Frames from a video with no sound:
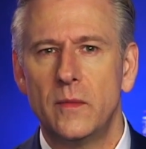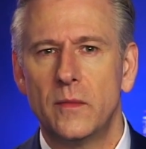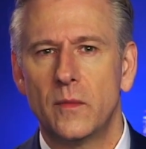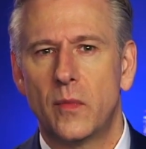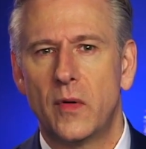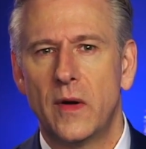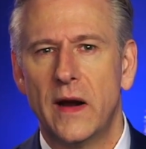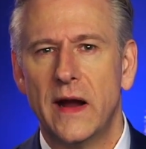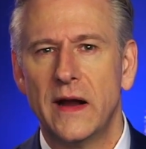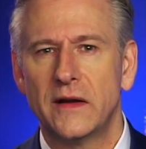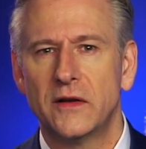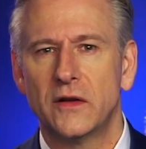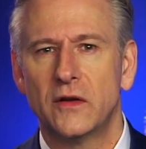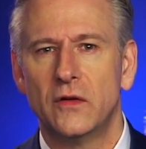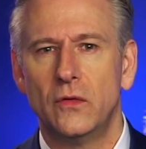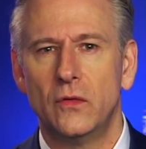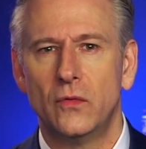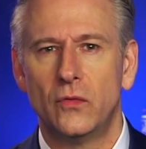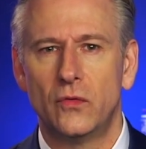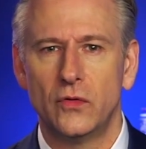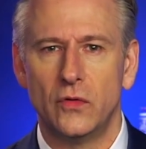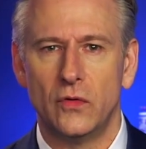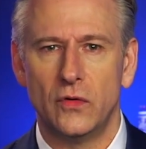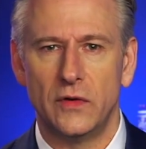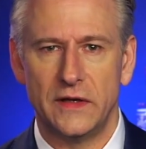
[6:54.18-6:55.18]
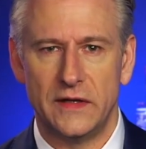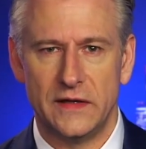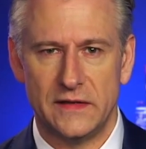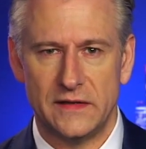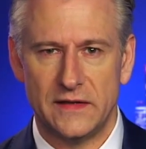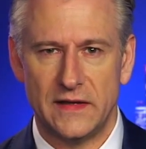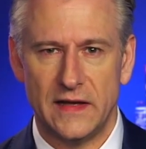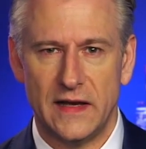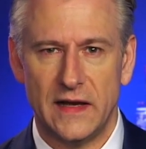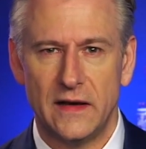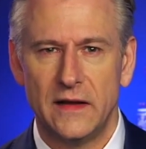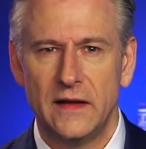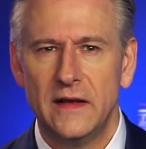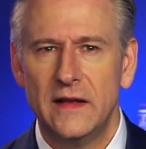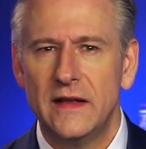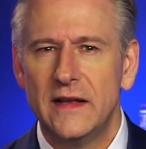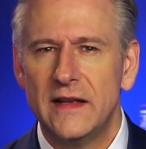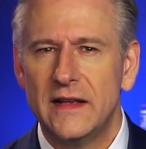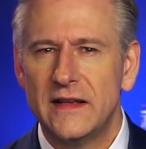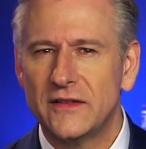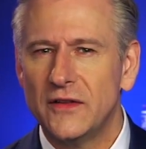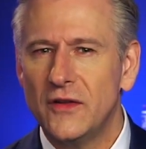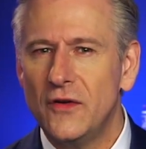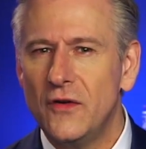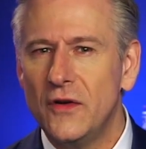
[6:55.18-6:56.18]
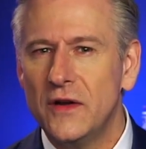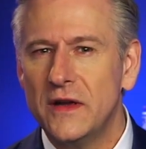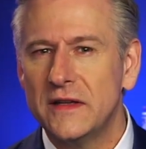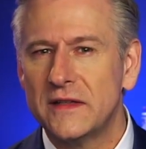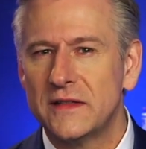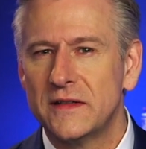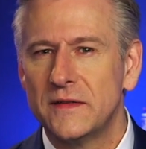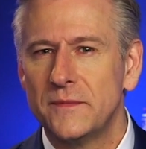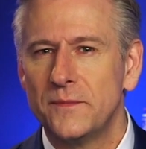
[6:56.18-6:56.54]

Tuy nhiên, quy tắc thực tế hiện nay